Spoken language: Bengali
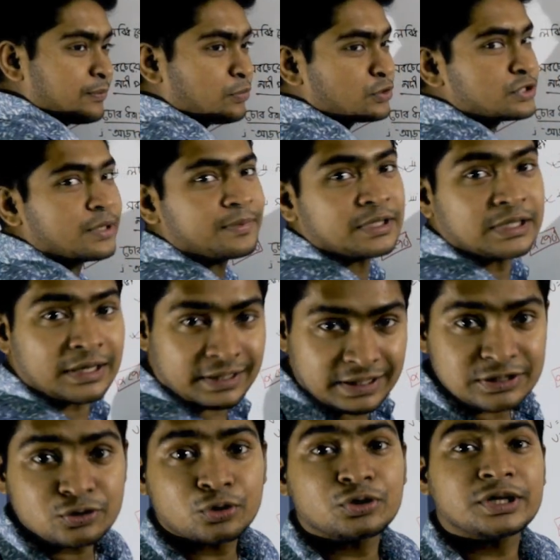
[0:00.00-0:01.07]
গিয়ে পৌঁছাবে তাহলে
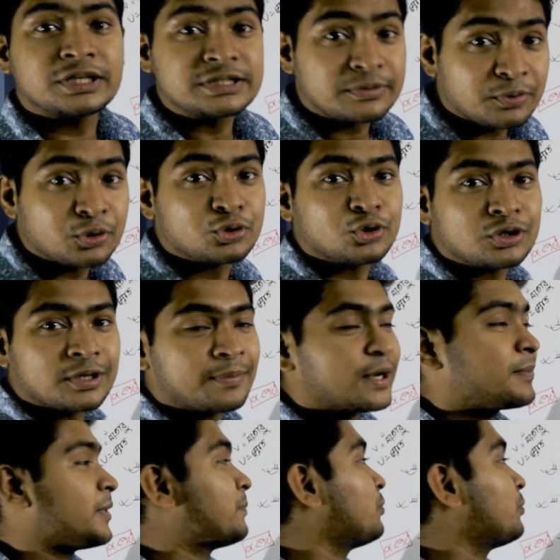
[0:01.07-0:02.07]
কি চোরকে জীবনও ধরতে পারবে